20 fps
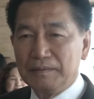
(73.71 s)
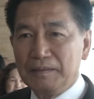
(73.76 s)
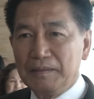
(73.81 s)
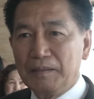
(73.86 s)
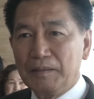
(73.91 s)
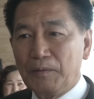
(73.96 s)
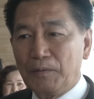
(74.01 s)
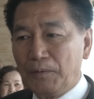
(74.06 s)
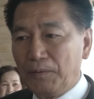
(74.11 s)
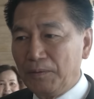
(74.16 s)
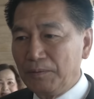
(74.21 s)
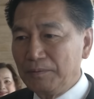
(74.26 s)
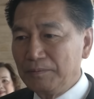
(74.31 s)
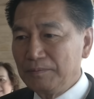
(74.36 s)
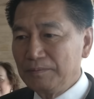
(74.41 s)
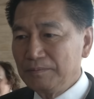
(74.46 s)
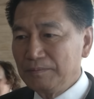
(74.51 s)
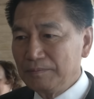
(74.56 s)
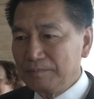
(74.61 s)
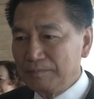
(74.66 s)
รื่องของ
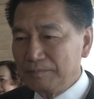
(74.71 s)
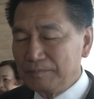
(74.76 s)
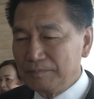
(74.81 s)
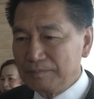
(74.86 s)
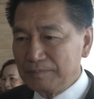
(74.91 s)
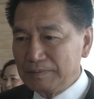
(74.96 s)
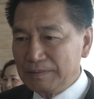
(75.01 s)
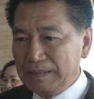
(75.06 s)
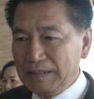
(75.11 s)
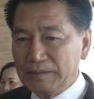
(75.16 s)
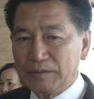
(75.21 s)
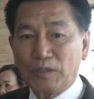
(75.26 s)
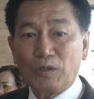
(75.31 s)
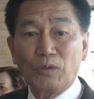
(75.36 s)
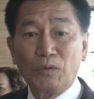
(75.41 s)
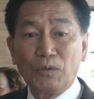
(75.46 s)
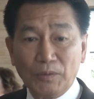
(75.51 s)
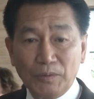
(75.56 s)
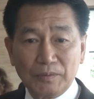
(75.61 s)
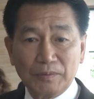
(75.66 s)
ที่จอด
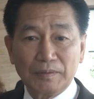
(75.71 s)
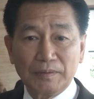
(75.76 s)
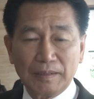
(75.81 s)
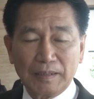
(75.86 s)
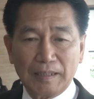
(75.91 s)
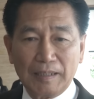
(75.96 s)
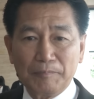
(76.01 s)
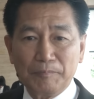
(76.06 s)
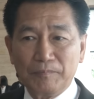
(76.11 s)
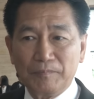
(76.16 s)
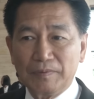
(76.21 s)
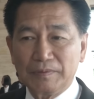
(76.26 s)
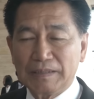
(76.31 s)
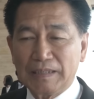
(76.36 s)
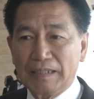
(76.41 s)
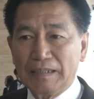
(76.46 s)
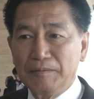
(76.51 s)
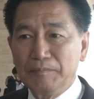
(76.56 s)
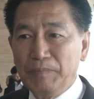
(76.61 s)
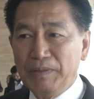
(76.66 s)
รถนะครับ
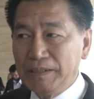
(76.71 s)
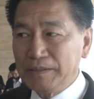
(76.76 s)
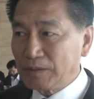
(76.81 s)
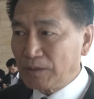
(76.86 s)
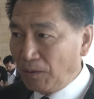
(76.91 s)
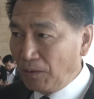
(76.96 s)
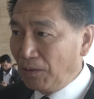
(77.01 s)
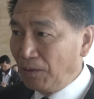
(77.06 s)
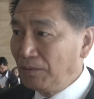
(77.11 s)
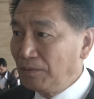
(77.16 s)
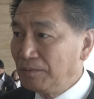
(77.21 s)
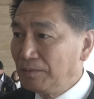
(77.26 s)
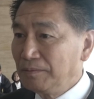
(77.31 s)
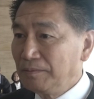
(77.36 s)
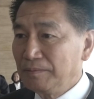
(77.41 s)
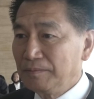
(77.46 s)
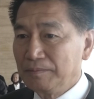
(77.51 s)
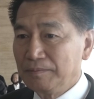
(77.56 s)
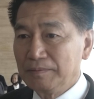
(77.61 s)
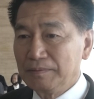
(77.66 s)
ชั้น B2
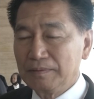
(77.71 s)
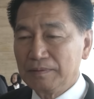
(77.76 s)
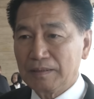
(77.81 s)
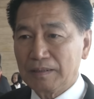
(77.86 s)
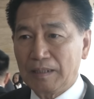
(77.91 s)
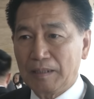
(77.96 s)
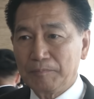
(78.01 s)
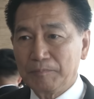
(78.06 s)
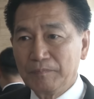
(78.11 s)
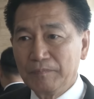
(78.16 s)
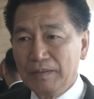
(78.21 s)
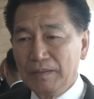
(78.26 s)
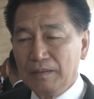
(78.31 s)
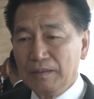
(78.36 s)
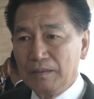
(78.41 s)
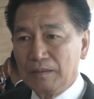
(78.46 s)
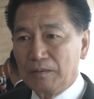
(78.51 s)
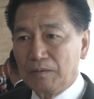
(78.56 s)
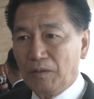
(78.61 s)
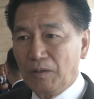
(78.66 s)
นะครับ
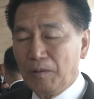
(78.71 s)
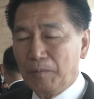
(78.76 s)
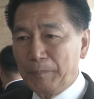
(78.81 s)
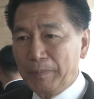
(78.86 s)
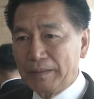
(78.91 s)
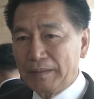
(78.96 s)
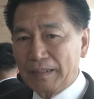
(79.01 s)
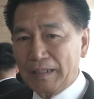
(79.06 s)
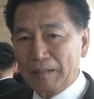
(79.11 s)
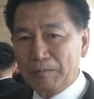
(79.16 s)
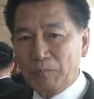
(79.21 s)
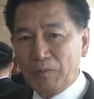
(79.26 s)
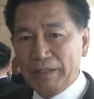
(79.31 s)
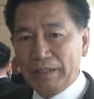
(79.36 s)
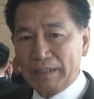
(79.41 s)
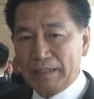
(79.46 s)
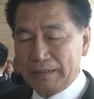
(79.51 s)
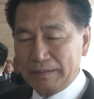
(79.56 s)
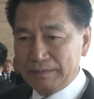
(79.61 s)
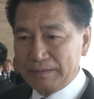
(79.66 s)
ก็เป็นการบริ
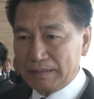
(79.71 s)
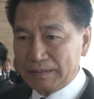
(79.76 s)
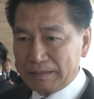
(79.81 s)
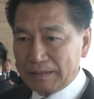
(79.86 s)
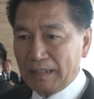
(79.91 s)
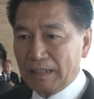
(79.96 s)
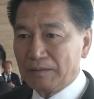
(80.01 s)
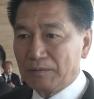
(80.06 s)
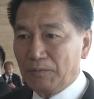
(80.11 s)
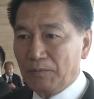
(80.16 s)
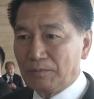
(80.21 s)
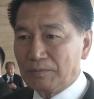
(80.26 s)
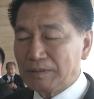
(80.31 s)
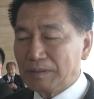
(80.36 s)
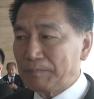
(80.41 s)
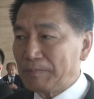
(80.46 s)
หารจัดการของส